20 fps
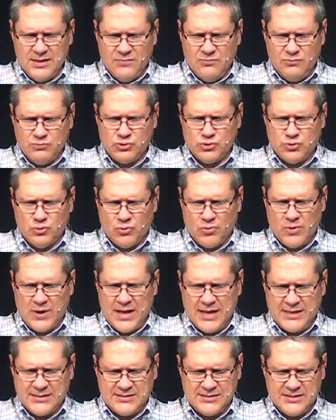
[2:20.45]
vos
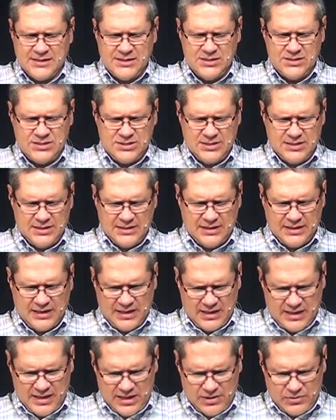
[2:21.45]
tornasseis
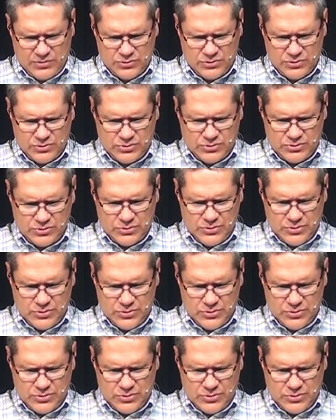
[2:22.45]
ricos.